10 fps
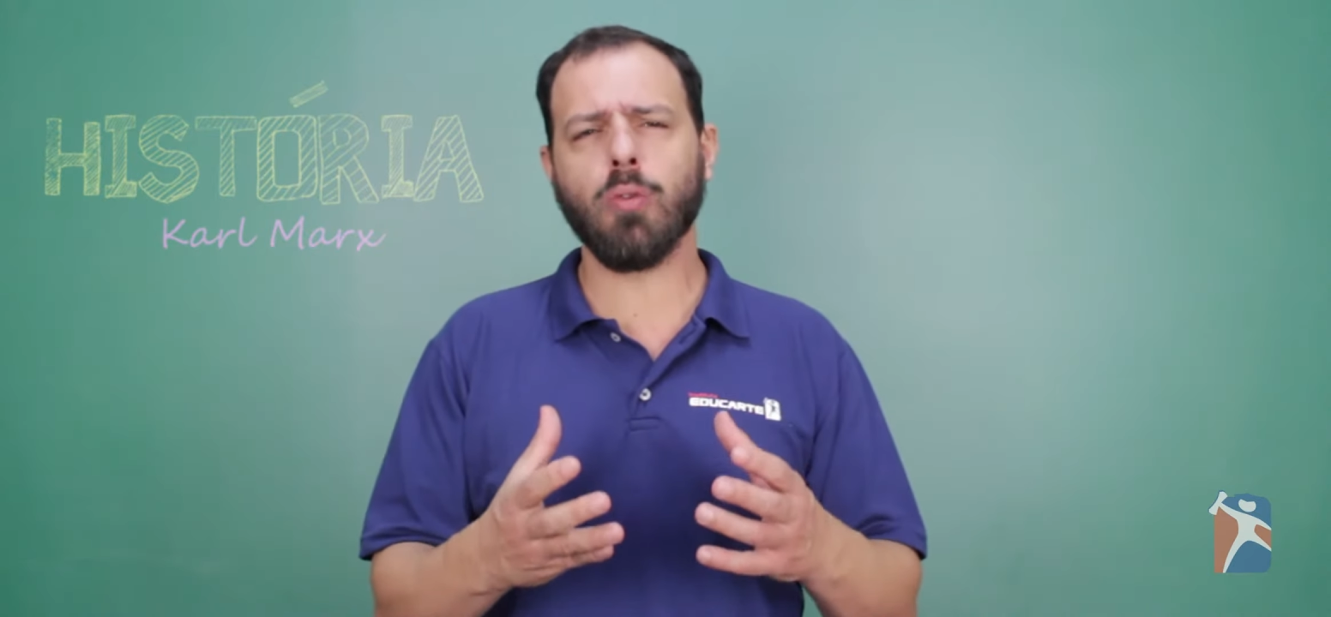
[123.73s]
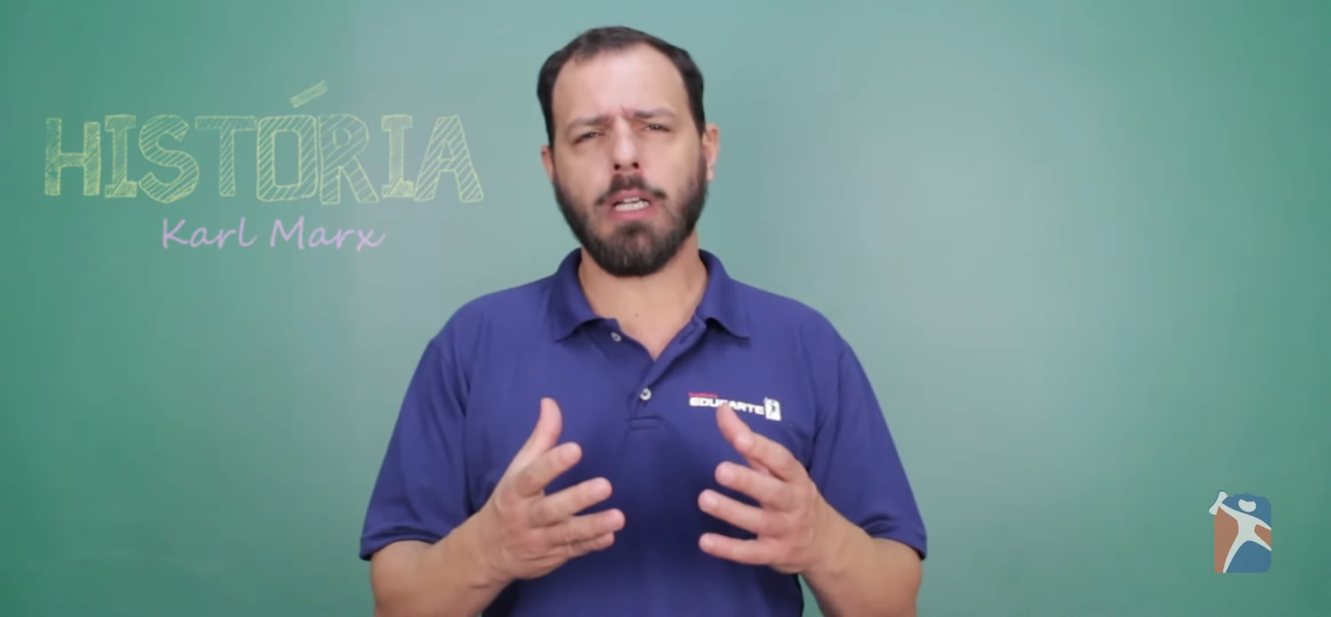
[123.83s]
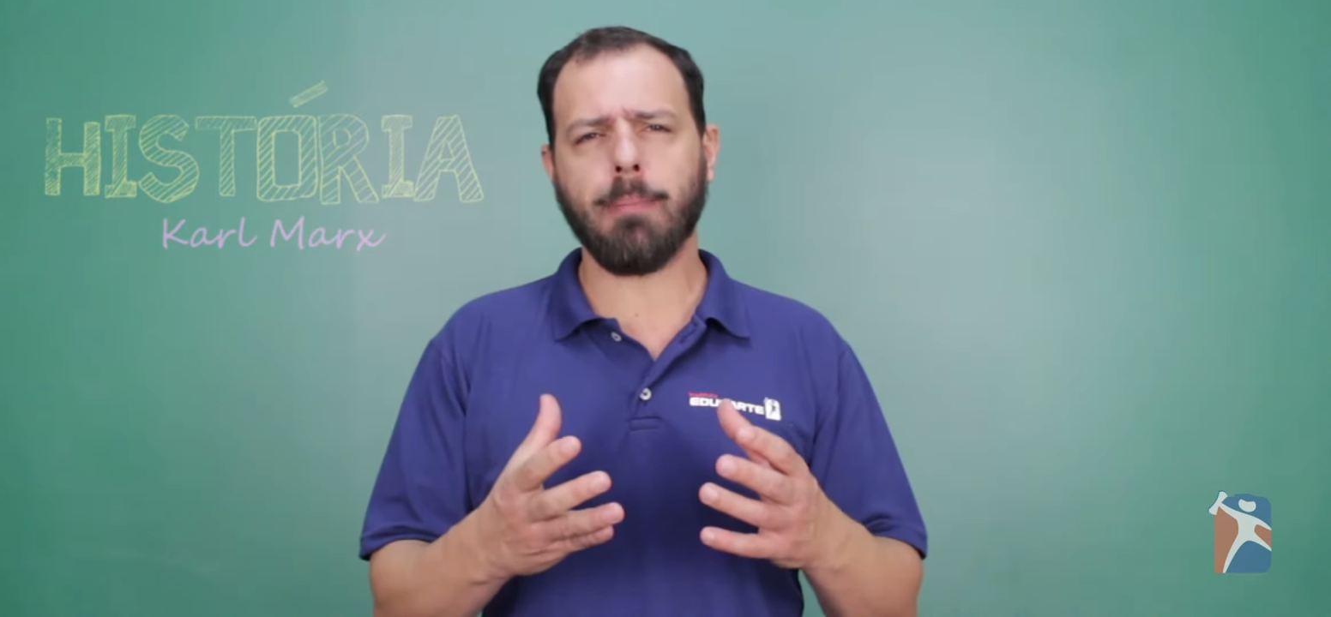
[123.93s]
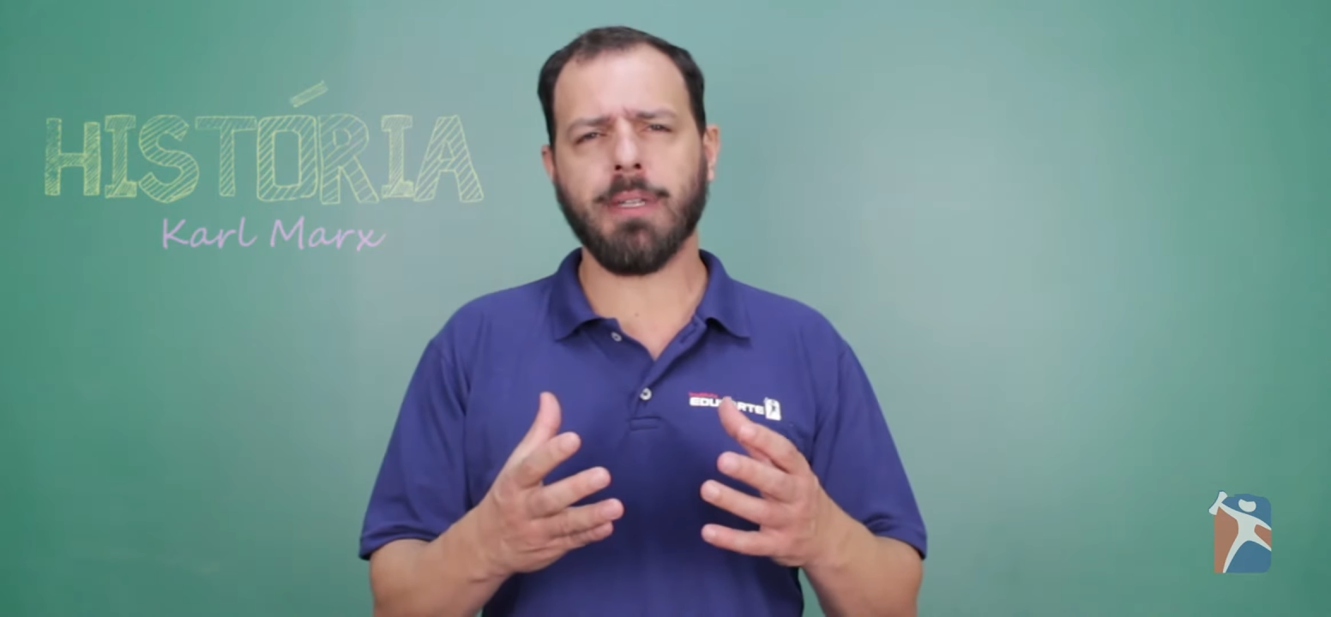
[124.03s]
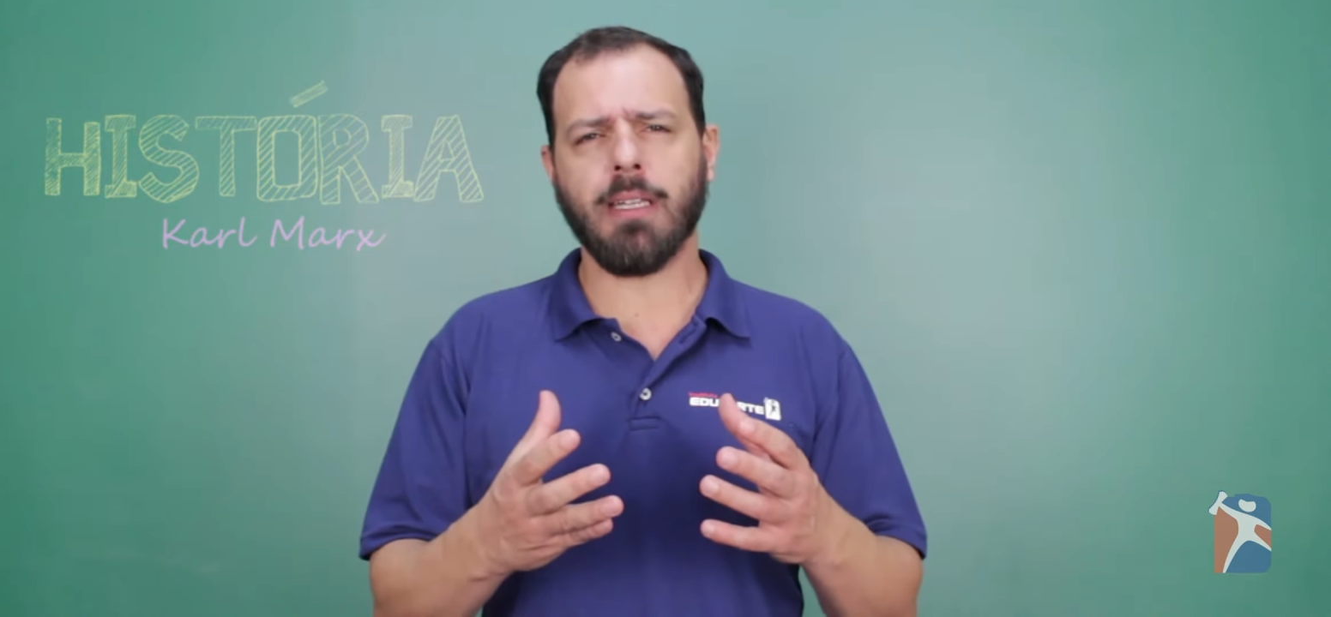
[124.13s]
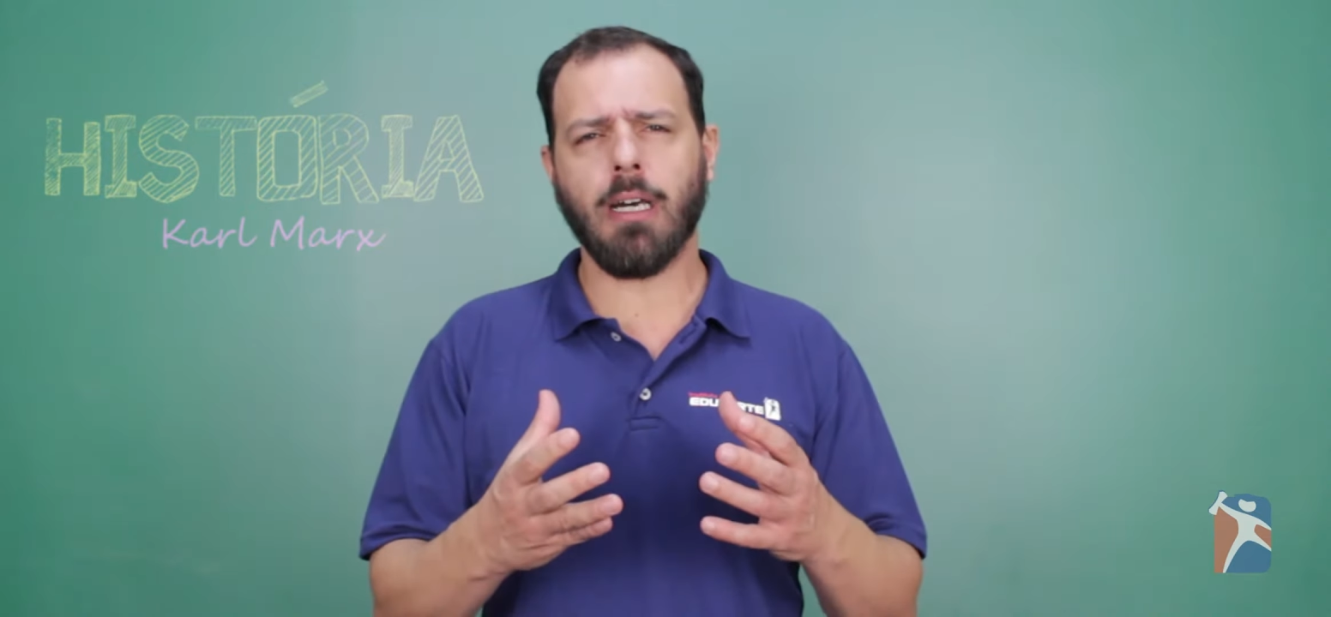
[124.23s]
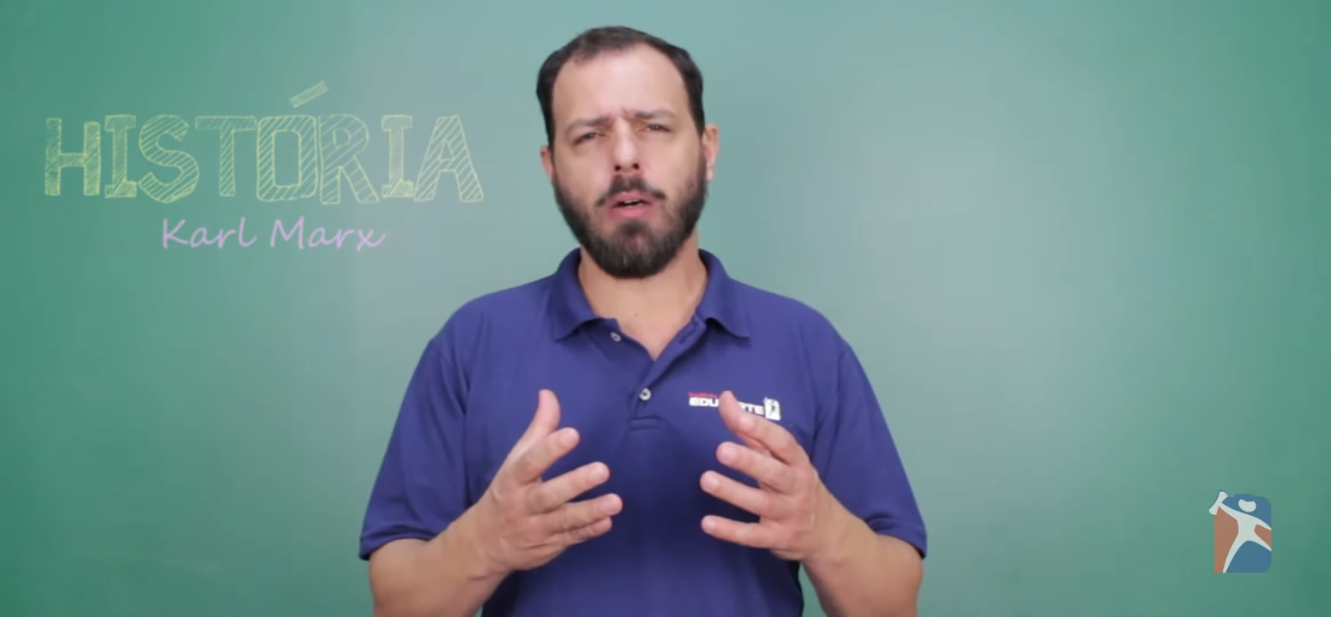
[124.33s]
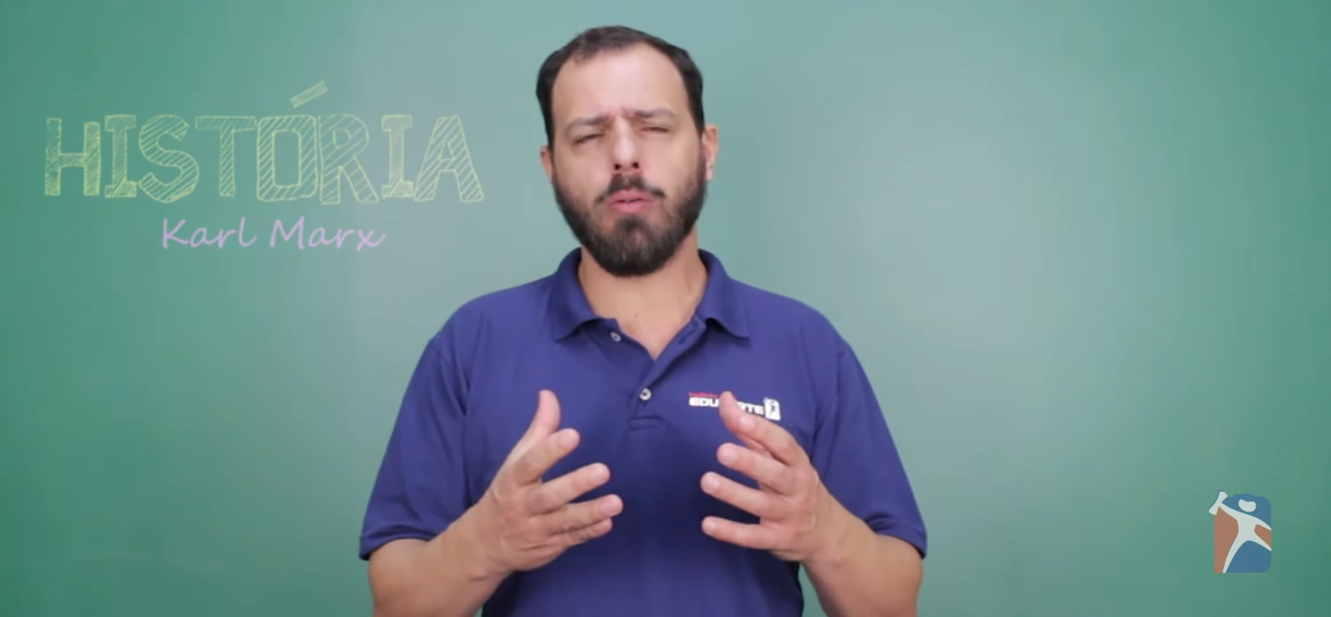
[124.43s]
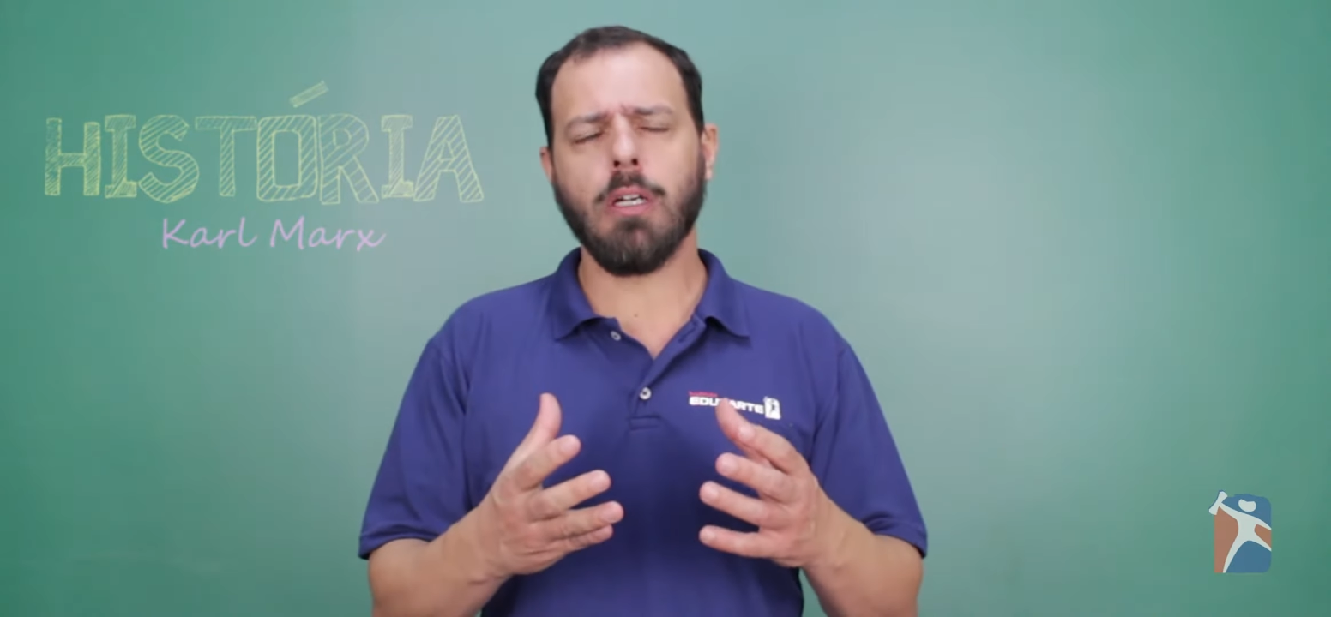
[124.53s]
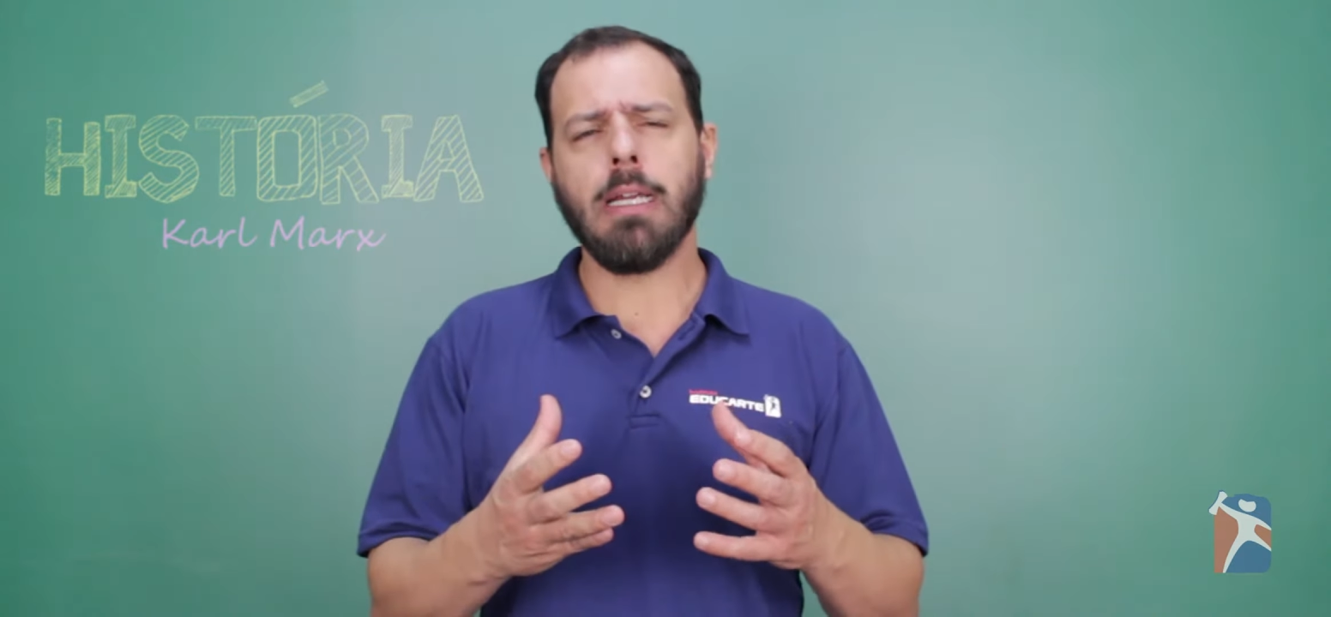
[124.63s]
do
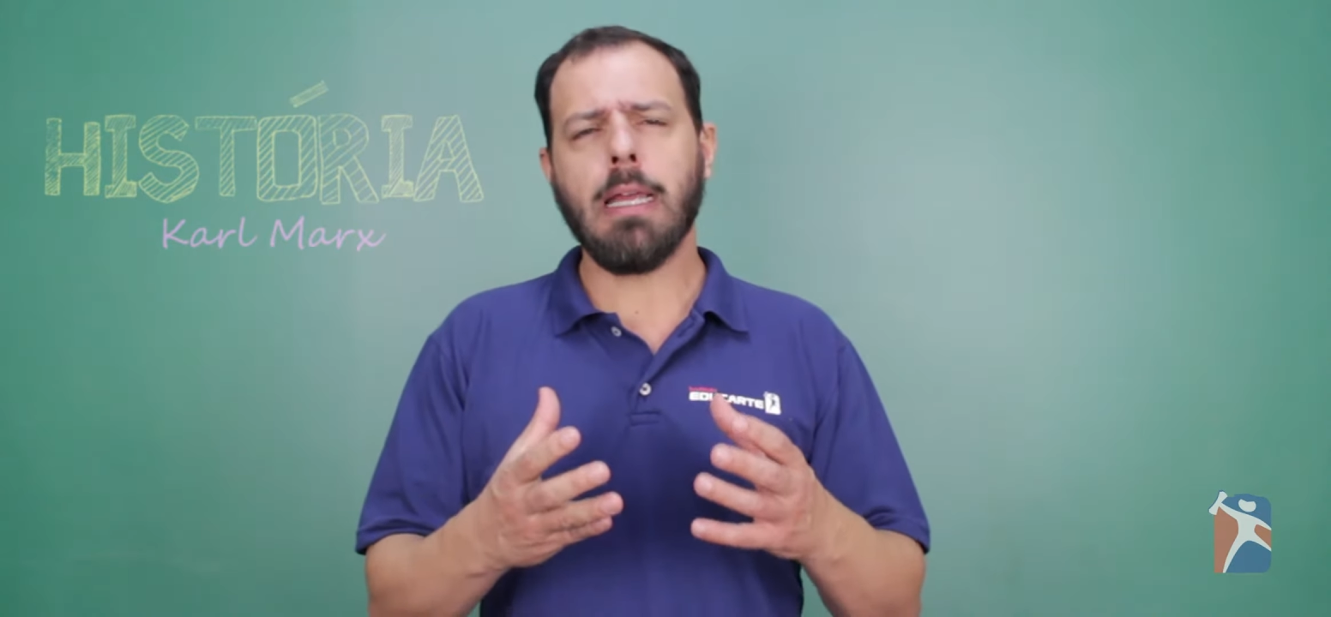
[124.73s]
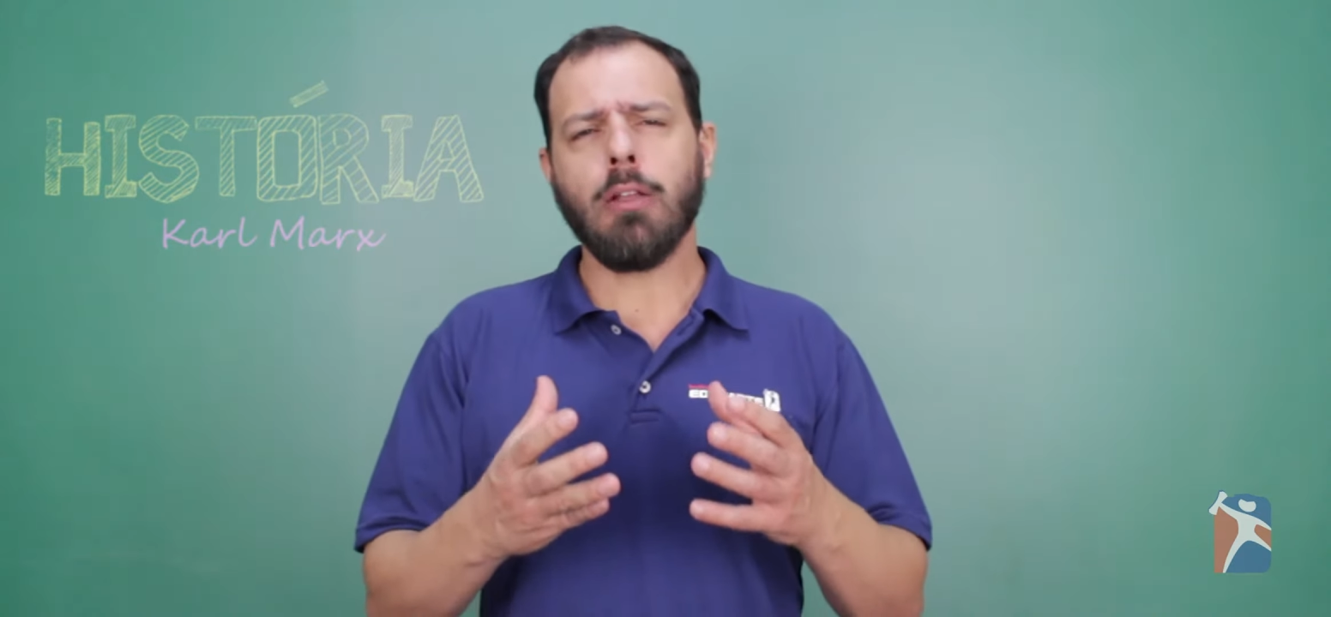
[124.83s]
capital,